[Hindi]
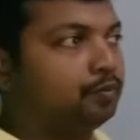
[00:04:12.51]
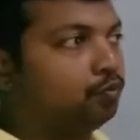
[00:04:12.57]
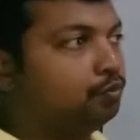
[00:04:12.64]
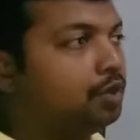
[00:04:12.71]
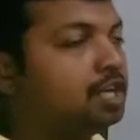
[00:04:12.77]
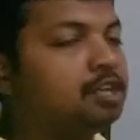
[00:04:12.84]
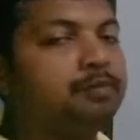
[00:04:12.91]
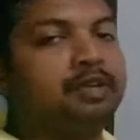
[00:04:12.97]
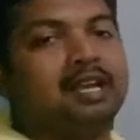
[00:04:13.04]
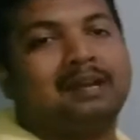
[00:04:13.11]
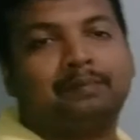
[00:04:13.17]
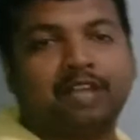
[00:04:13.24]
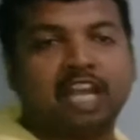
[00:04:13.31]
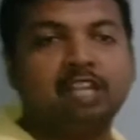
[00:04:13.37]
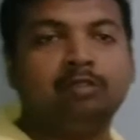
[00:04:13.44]
वर्ल्ड में
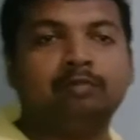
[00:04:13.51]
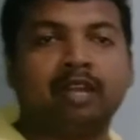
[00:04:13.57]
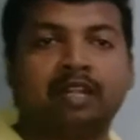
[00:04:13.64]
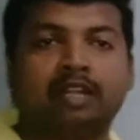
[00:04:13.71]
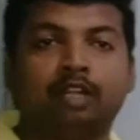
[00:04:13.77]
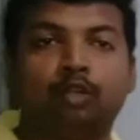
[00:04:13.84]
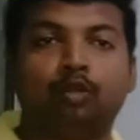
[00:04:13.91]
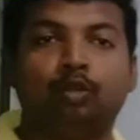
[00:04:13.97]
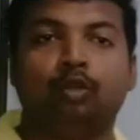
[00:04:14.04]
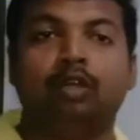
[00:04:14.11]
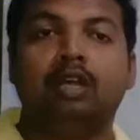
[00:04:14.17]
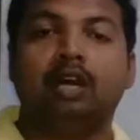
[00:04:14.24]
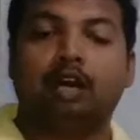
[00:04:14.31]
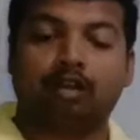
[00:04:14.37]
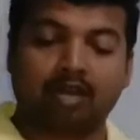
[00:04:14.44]
आप कहीं भी बैठे हो
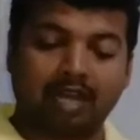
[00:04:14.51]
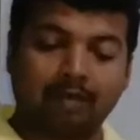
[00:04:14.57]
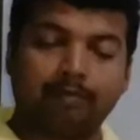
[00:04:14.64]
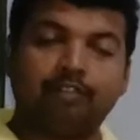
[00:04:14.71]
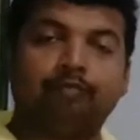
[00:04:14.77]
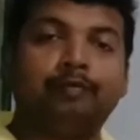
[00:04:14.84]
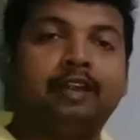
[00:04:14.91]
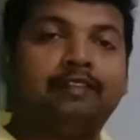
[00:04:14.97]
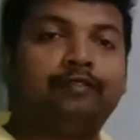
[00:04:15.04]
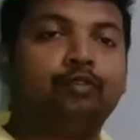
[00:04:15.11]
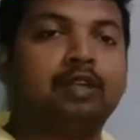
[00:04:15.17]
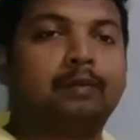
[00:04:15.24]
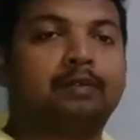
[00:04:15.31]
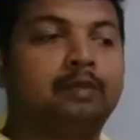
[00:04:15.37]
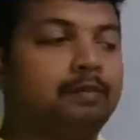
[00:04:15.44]
और आप स्मार्टफोन
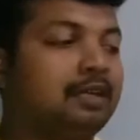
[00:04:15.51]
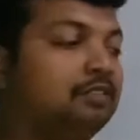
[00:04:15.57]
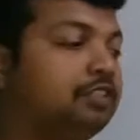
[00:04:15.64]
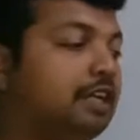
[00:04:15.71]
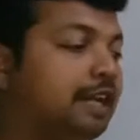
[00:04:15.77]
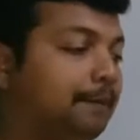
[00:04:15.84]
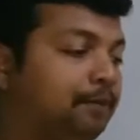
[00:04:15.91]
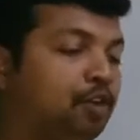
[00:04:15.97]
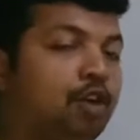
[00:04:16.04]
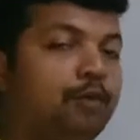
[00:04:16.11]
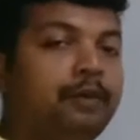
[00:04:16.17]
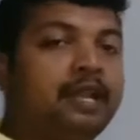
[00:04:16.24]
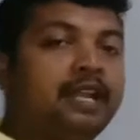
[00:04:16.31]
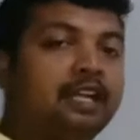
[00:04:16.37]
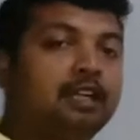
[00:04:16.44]
आपके पास है लैपटॉप
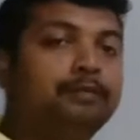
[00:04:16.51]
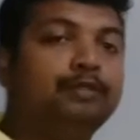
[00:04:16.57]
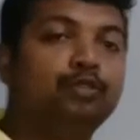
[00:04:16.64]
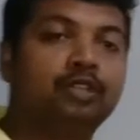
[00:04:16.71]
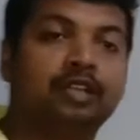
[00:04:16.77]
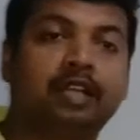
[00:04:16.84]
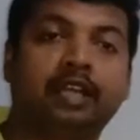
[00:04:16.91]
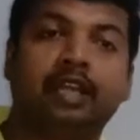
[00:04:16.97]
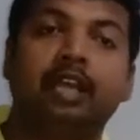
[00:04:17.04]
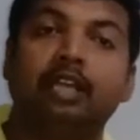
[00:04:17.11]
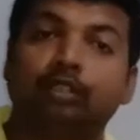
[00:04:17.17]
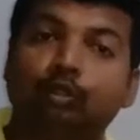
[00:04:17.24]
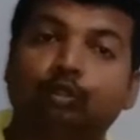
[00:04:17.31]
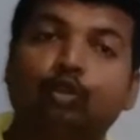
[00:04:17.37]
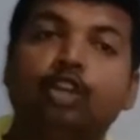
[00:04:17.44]
है या कंप्यूटर है
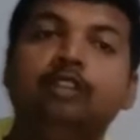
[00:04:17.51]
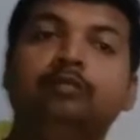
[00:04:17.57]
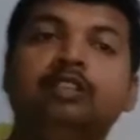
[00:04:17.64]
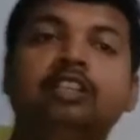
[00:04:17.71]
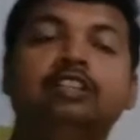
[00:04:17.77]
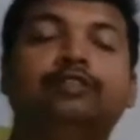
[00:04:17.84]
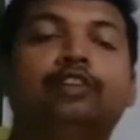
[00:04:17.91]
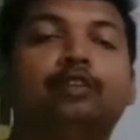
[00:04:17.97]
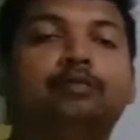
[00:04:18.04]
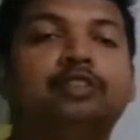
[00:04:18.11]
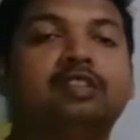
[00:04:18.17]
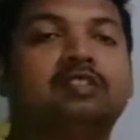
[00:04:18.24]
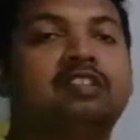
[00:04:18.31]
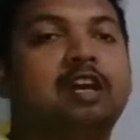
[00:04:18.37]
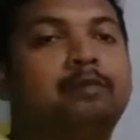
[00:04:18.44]
तो कोई भी
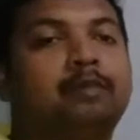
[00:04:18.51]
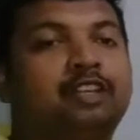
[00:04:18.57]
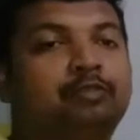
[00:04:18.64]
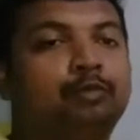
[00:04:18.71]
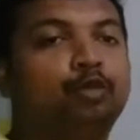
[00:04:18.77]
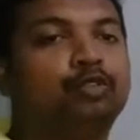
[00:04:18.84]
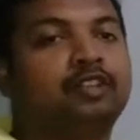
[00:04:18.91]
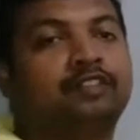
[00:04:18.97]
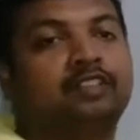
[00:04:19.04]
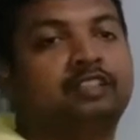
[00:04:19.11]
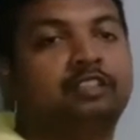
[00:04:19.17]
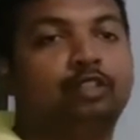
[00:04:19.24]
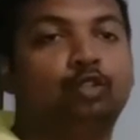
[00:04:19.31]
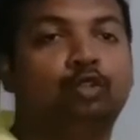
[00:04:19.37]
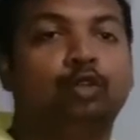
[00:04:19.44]
इंफॉर्मेशन आप एक्सप्लोर कर
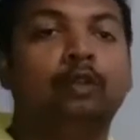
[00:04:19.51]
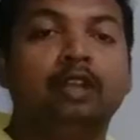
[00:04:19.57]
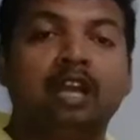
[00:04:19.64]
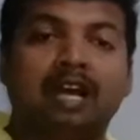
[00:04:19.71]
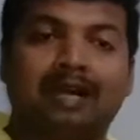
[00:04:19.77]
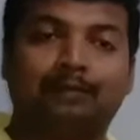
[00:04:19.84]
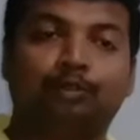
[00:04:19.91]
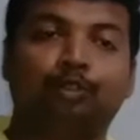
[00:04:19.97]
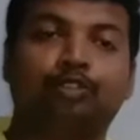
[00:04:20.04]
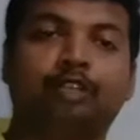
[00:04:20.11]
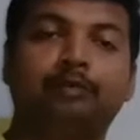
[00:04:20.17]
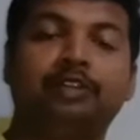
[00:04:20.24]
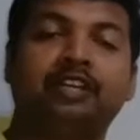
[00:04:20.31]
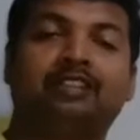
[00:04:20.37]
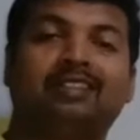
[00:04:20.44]
सकते हो आप सोशल
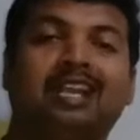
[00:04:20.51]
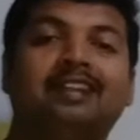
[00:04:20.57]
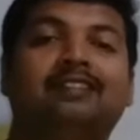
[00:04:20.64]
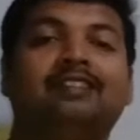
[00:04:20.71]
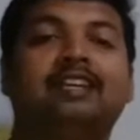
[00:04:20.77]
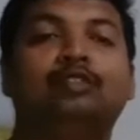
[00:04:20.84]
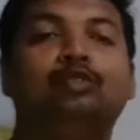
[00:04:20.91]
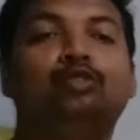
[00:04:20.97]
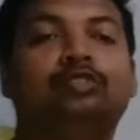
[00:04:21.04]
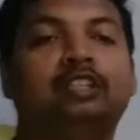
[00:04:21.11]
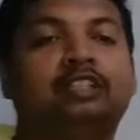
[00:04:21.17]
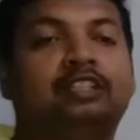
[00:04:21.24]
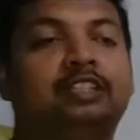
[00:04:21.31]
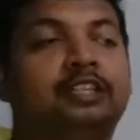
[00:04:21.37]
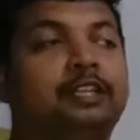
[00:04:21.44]
मीडिया साइट्स का यूज़
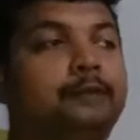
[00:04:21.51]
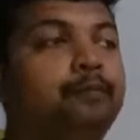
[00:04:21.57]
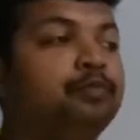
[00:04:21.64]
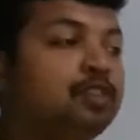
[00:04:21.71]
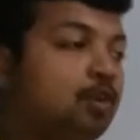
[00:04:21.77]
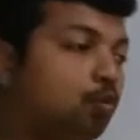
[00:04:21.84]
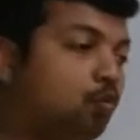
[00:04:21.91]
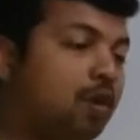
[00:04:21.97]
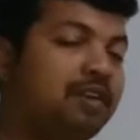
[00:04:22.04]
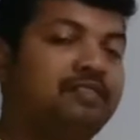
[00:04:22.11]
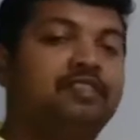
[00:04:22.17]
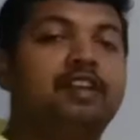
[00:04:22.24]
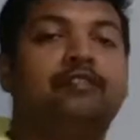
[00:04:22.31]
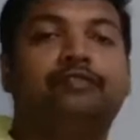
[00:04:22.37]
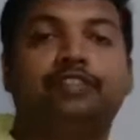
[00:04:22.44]
करते हैं
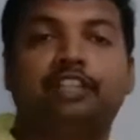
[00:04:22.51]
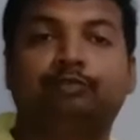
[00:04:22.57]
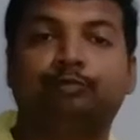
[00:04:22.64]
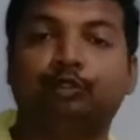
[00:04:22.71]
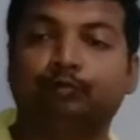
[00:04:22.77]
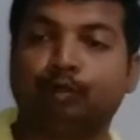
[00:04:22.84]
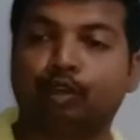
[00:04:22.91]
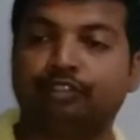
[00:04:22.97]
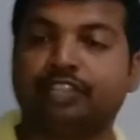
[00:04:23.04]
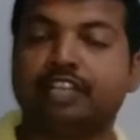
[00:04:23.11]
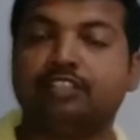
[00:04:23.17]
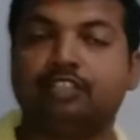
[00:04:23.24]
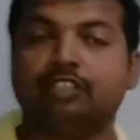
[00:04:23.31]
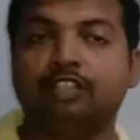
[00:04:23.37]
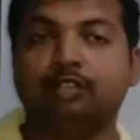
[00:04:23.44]
व्हाट्सएप फेसबुक बहुत
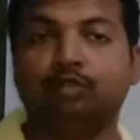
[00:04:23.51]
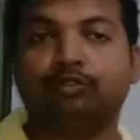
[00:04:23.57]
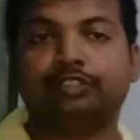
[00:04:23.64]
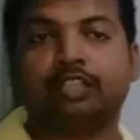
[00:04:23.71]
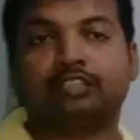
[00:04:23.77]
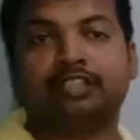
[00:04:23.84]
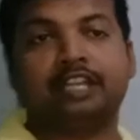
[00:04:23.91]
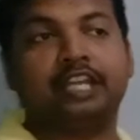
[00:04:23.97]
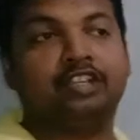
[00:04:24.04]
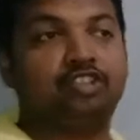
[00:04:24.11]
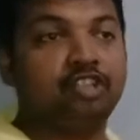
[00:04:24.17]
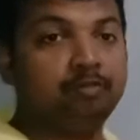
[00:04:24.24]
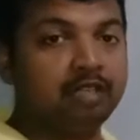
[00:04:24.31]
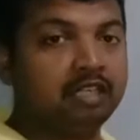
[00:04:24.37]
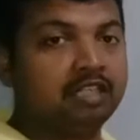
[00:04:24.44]
सारी चीज़ें यूज़ करते हैं
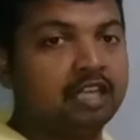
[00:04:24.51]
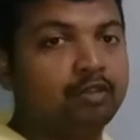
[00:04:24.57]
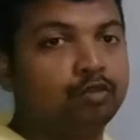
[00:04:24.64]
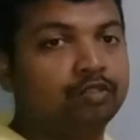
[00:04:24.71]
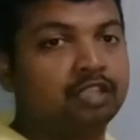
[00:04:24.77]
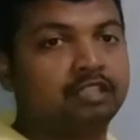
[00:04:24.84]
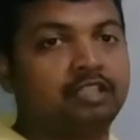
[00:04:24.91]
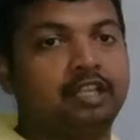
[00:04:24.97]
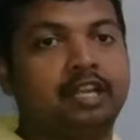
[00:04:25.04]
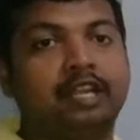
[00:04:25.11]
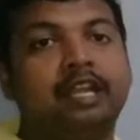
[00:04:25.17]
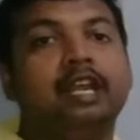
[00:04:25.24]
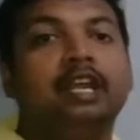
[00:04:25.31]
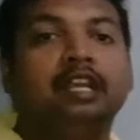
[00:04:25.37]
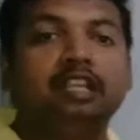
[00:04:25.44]
जी का यूज़ करते
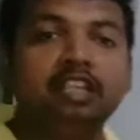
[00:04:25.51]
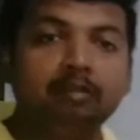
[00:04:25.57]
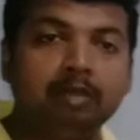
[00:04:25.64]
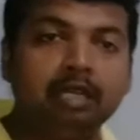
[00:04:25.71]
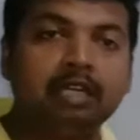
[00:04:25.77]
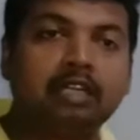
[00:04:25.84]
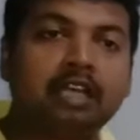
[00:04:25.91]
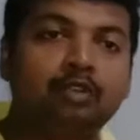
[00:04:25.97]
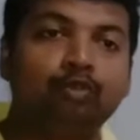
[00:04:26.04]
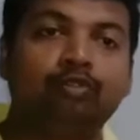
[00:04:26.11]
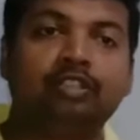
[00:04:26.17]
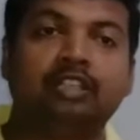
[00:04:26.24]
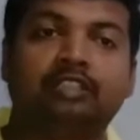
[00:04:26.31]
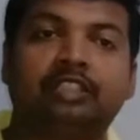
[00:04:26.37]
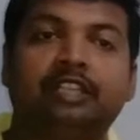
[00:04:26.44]
हैं ई का यूज़
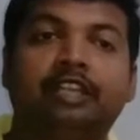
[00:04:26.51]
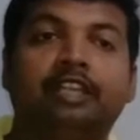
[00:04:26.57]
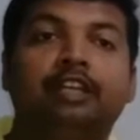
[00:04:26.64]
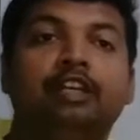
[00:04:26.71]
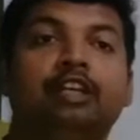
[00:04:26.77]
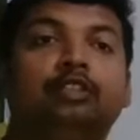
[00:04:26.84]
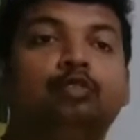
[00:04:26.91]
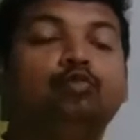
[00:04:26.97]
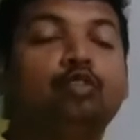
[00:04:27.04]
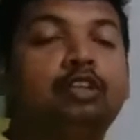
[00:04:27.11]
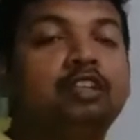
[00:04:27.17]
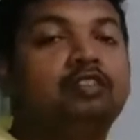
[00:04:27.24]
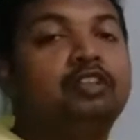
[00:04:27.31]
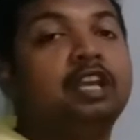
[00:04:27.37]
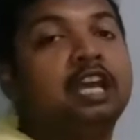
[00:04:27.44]
करते हैं तो वो
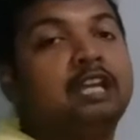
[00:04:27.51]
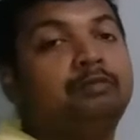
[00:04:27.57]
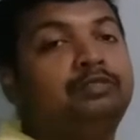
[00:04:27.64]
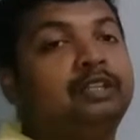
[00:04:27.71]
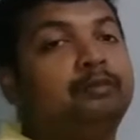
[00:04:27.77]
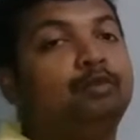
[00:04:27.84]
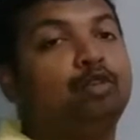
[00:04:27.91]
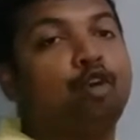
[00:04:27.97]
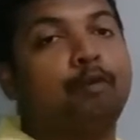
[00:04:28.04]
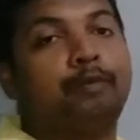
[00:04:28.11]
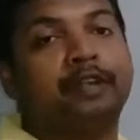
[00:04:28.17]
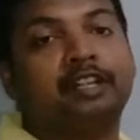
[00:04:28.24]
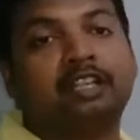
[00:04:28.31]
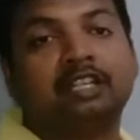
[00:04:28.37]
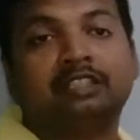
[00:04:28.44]
किसकी हेल्प से हम लोग
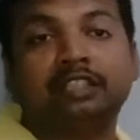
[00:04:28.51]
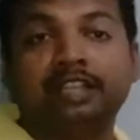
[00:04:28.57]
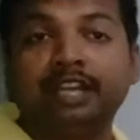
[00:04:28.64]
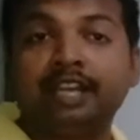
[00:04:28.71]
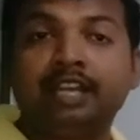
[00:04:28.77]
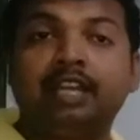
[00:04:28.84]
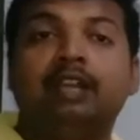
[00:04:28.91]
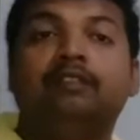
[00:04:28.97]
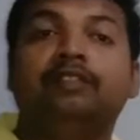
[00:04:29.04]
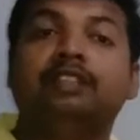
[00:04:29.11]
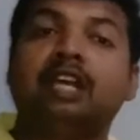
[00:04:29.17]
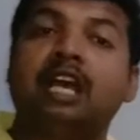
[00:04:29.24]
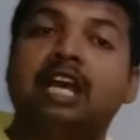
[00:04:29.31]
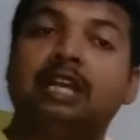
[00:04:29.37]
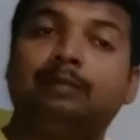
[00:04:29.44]
ऑपरेट करते हैं विद
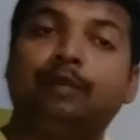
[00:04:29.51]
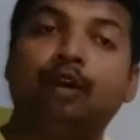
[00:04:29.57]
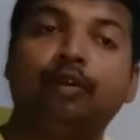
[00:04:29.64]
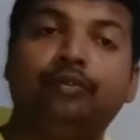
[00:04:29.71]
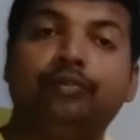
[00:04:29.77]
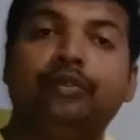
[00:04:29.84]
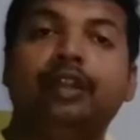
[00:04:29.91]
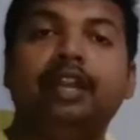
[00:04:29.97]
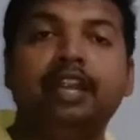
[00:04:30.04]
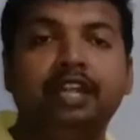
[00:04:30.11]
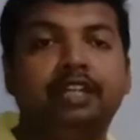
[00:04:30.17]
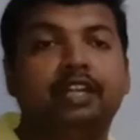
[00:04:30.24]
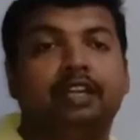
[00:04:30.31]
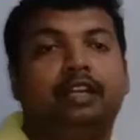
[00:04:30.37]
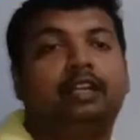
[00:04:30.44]
द हेल्प ऑफ
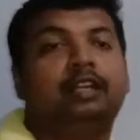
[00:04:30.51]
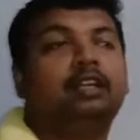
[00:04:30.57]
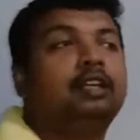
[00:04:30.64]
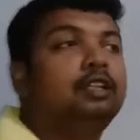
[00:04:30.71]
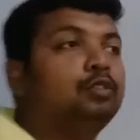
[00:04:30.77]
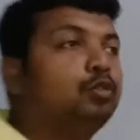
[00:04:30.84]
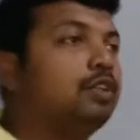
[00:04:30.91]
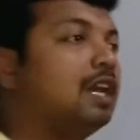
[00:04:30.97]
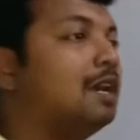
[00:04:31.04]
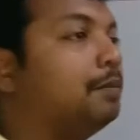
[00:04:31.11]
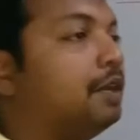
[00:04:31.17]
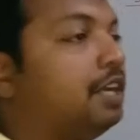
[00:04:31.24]
इंटरनेट तो यहाँ पे